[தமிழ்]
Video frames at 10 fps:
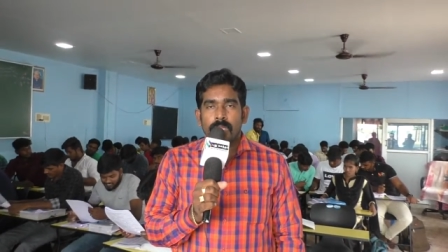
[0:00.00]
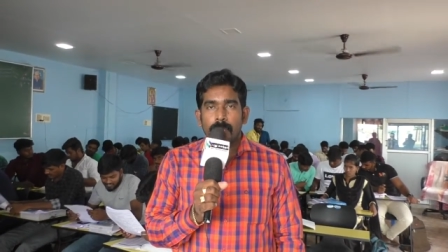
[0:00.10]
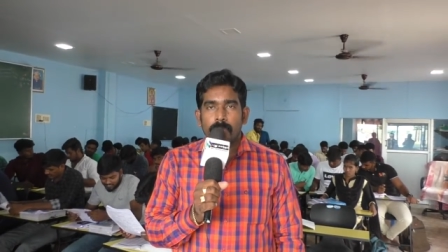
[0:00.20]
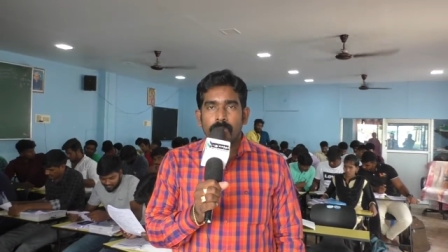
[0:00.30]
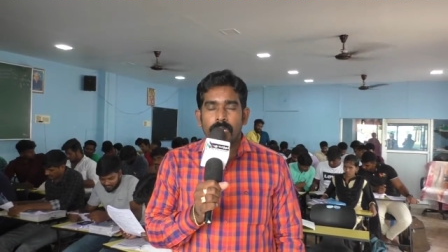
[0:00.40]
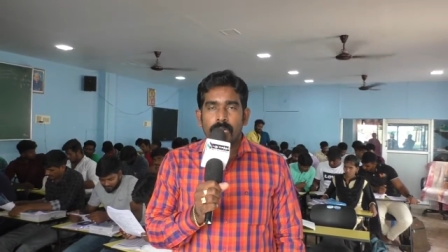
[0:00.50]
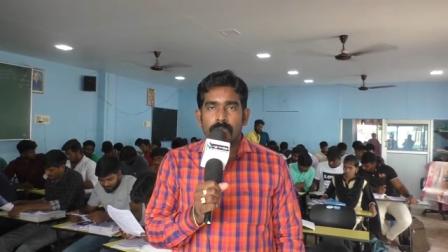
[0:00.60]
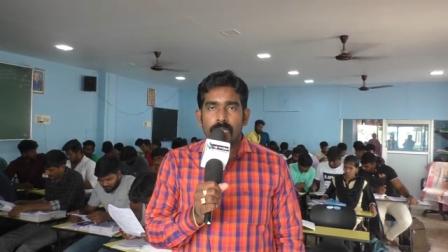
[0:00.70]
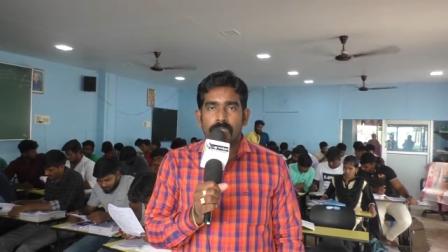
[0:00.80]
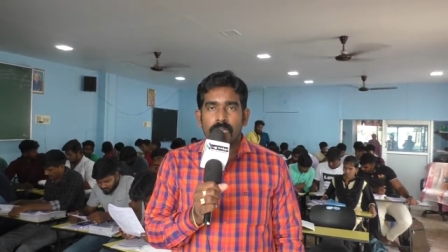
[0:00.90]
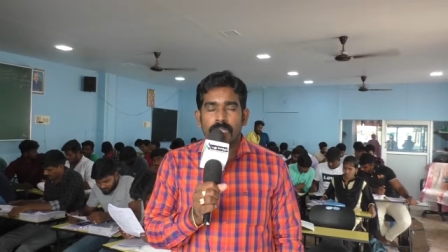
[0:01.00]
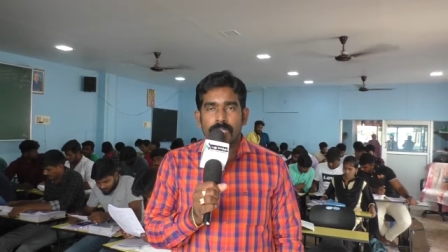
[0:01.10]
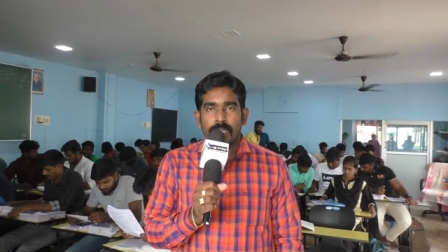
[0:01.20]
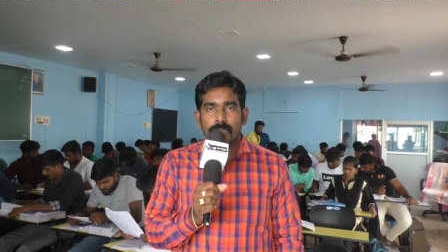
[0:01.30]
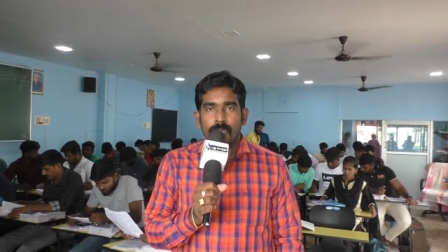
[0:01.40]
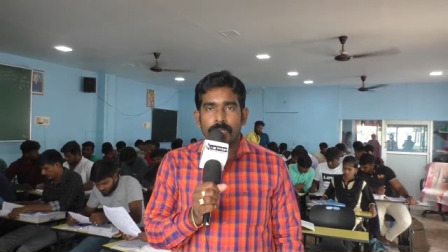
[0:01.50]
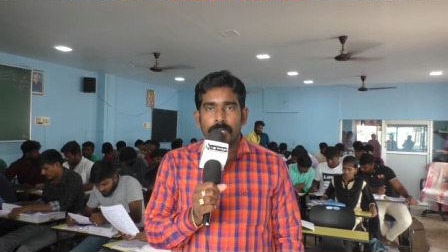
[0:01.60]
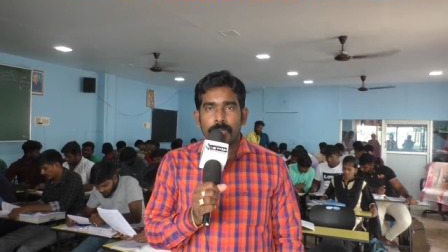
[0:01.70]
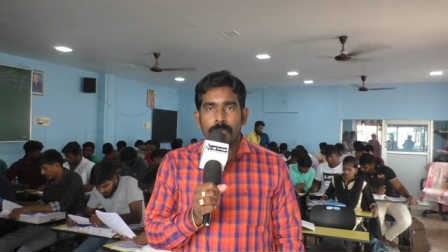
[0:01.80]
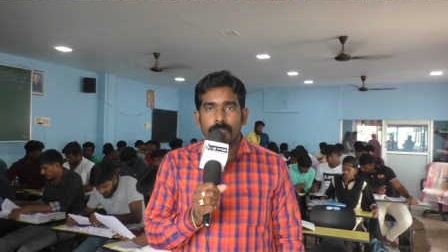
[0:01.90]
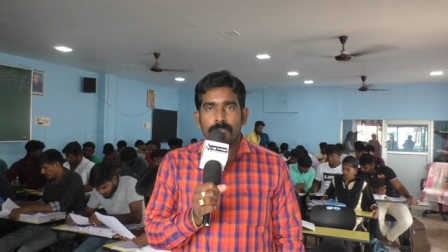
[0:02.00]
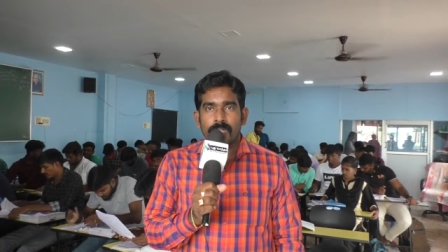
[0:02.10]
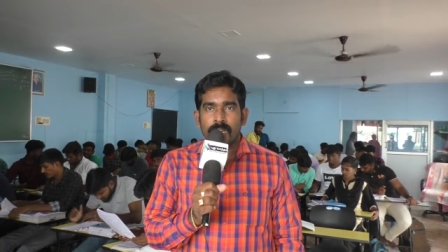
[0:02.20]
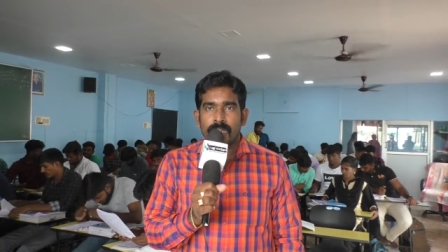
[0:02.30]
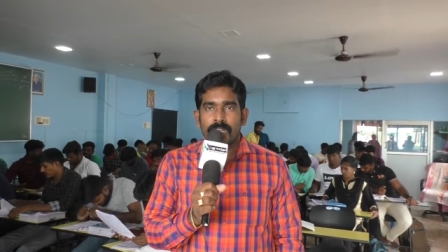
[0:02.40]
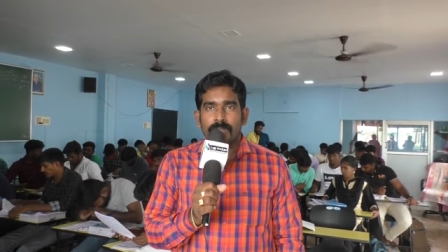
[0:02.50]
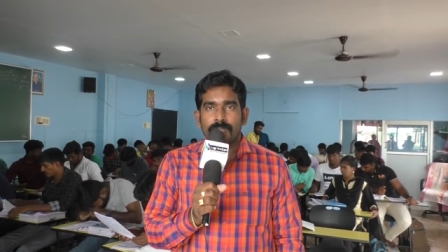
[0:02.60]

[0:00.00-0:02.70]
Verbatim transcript: தீபாவளி நல்வாழ்த்துக்களை தெரிவித்துக் கொண்டிருக்கின்றோம் நன்றி